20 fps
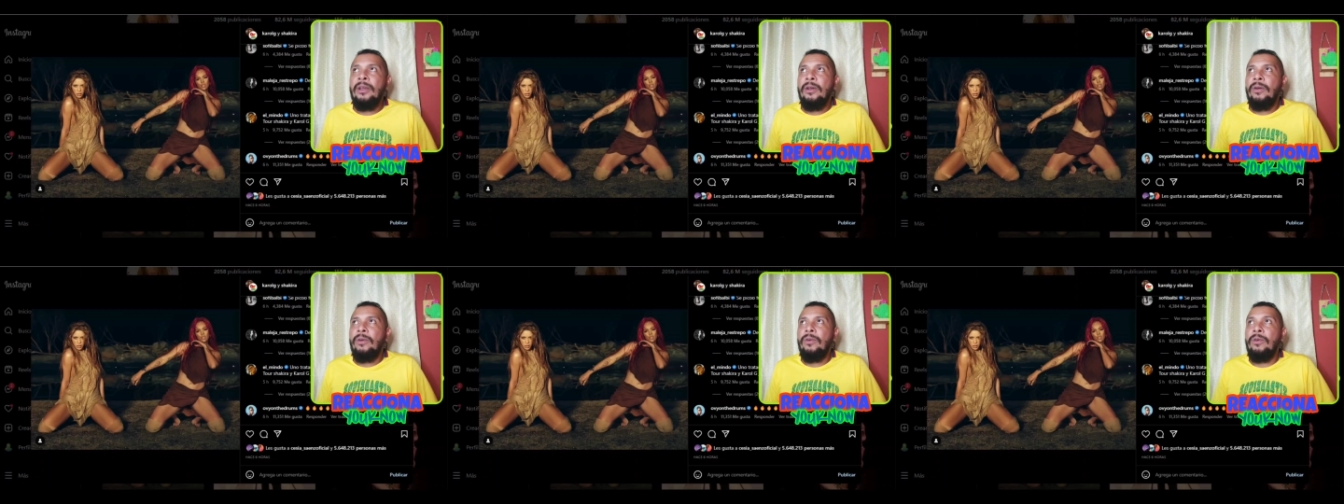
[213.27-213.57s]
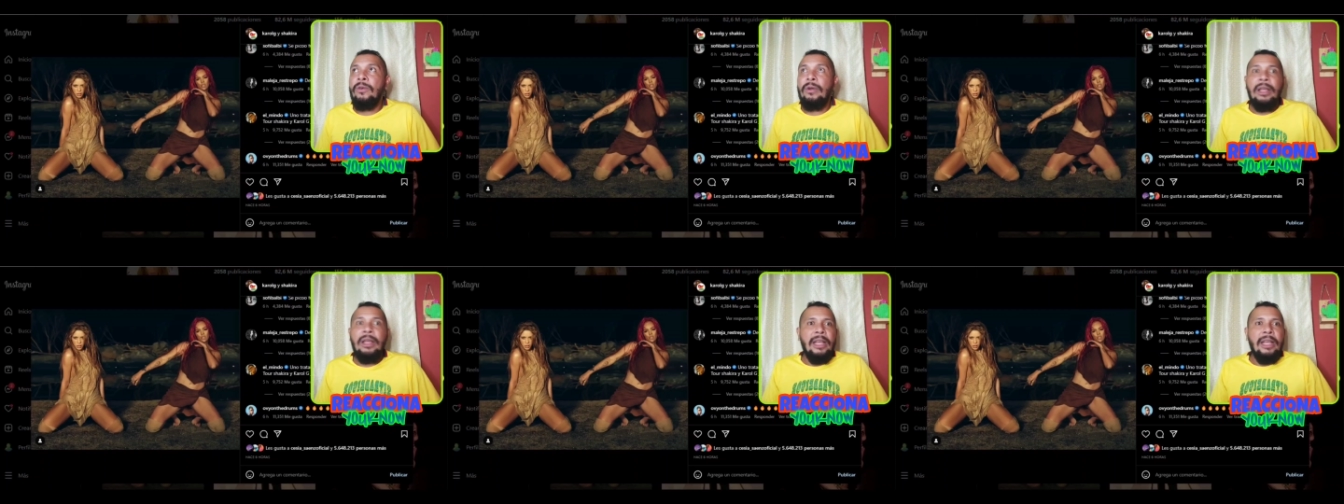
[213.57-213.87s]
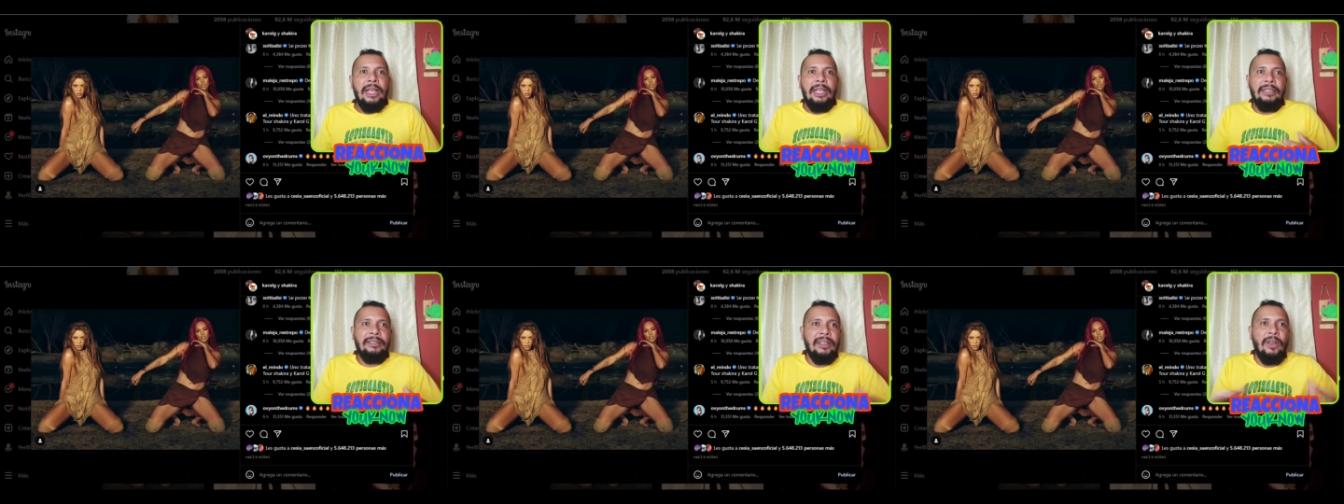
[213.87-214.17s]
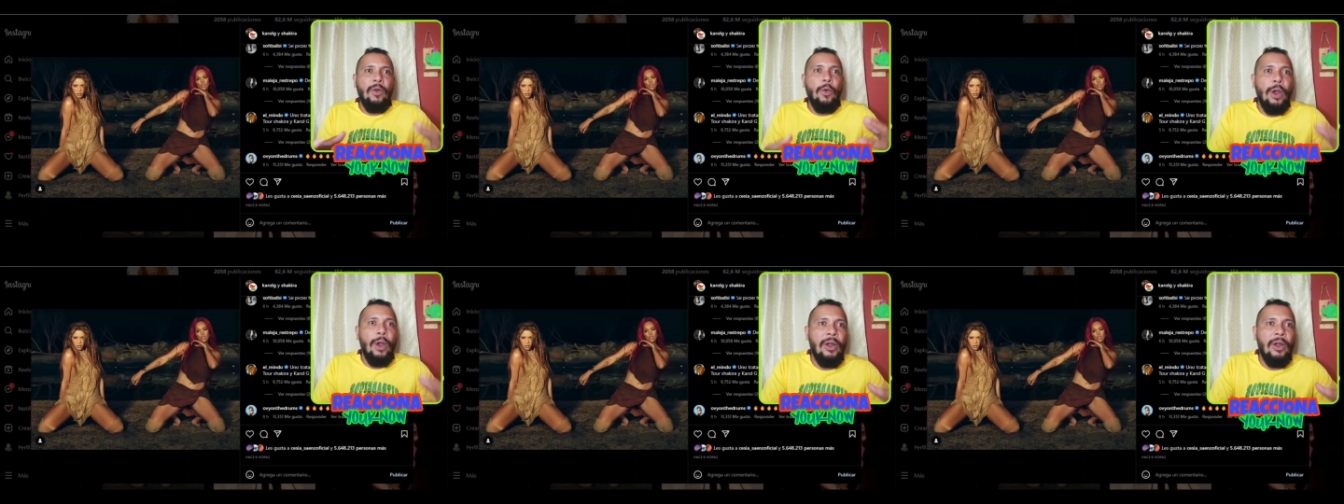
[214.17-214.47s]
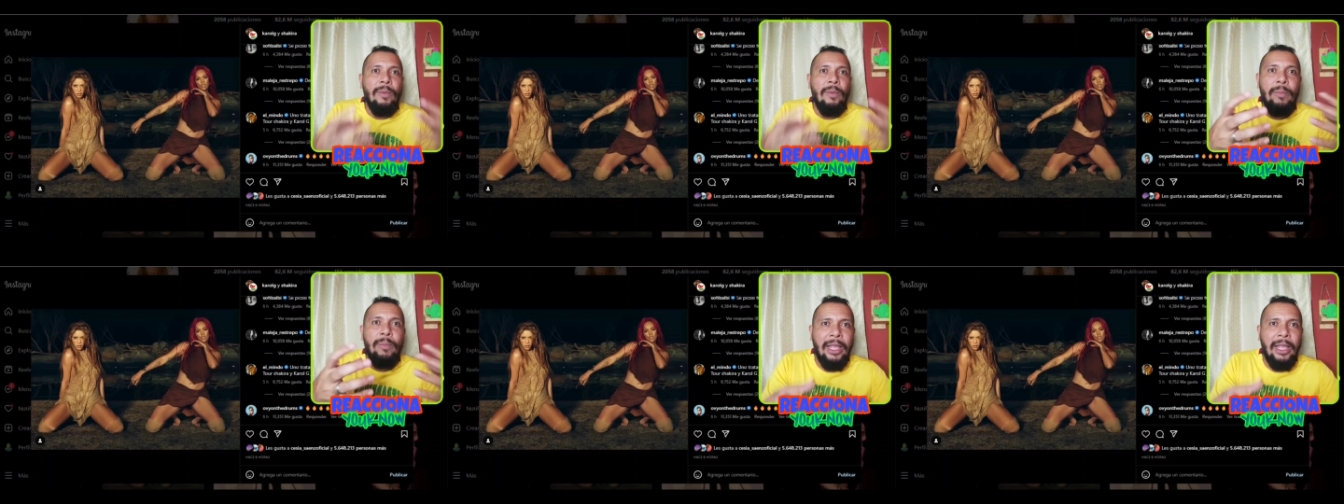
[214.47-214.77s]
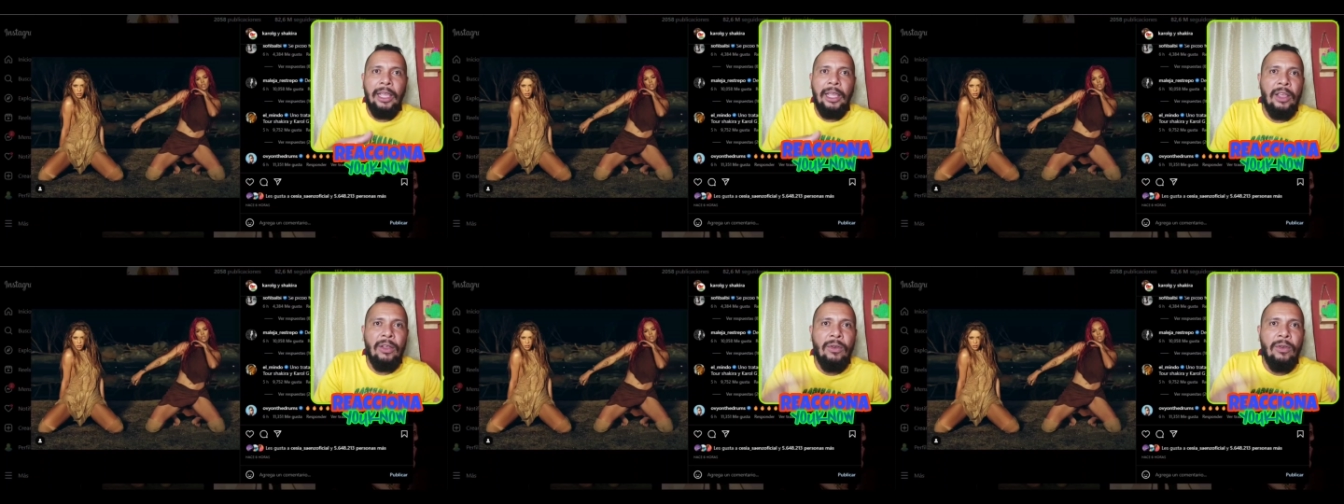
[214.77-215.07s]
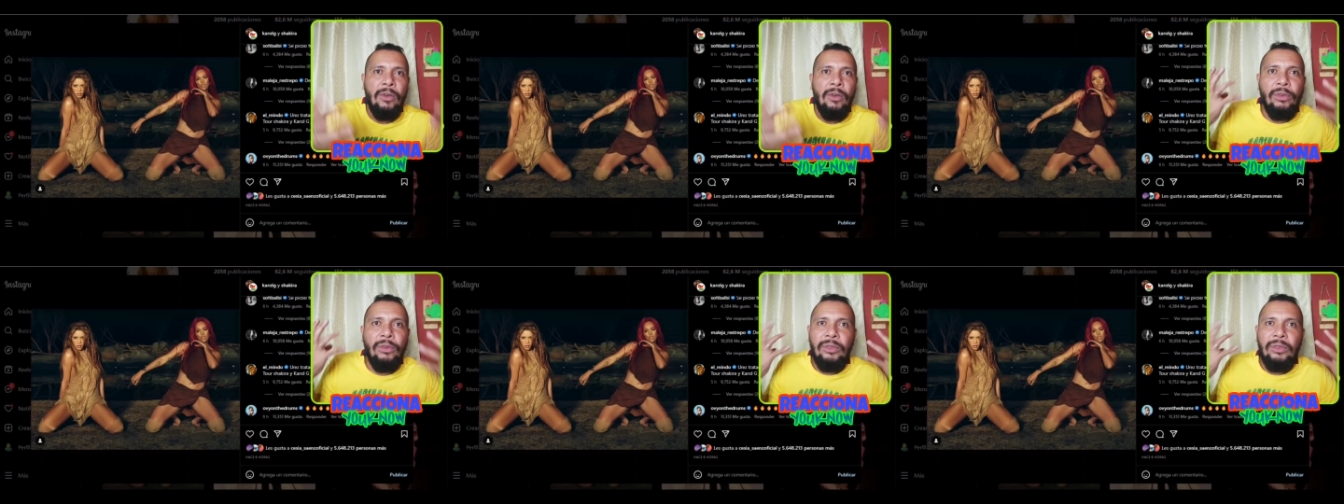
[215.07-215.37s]
o ese juego
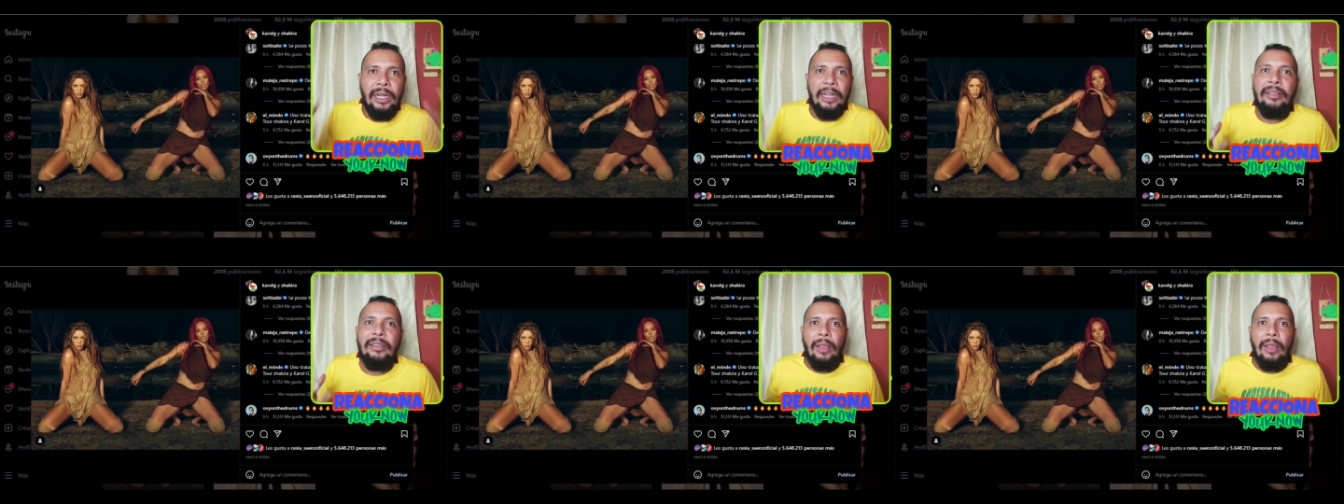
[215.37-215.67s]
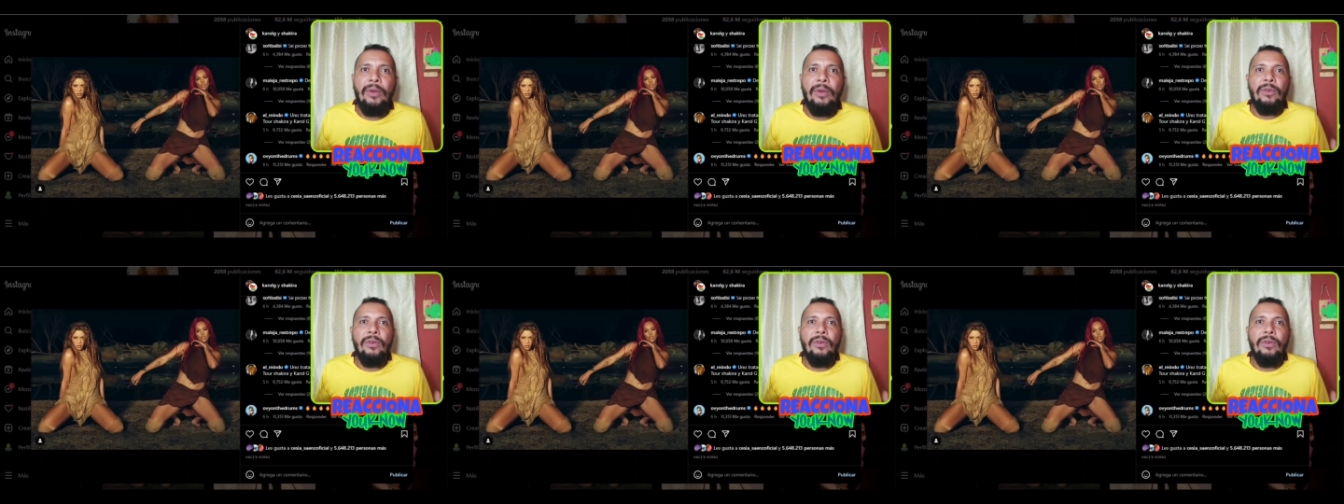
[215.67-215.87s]
México contra Estados